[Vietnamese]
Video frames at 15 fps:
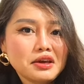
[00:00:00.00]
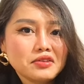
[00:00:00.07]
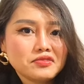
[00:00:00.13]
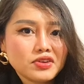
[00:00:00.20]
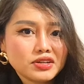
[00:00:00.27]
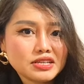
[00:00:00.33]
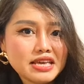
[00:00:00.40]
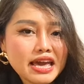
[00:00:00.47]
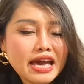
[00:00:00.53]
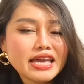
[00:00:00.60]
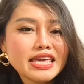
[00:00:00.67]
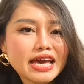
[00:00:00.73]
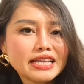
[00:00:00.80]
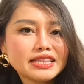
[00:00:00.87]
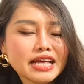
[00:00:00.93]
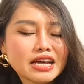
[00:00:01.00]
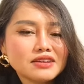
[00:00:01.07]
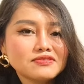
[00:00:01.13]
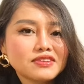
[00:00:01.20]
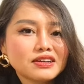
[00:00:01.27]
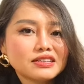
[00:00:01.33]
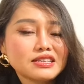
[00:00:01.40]
vật giá gia
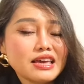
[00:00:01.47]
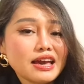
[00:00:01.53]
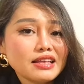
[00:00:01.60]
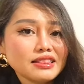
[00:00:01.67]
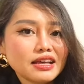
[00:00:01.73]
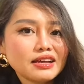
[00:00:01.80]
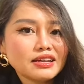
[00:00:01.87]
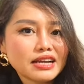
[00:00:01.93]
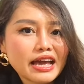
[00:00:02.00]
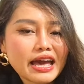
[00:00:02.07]
tăng vật giá tăng